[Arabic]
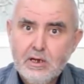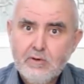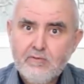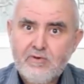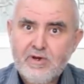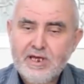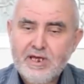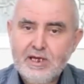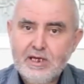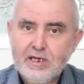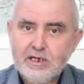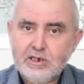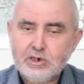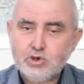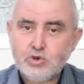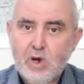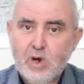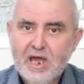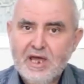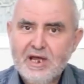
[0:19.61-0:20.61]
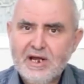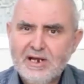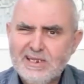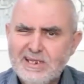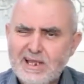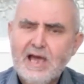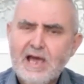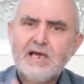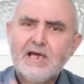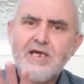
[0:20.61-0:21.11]
في
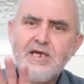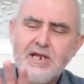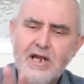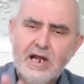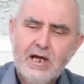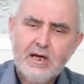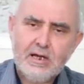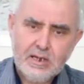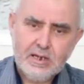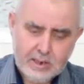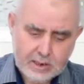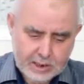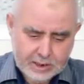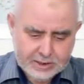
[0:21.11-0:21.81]
الشعيرات الاخيره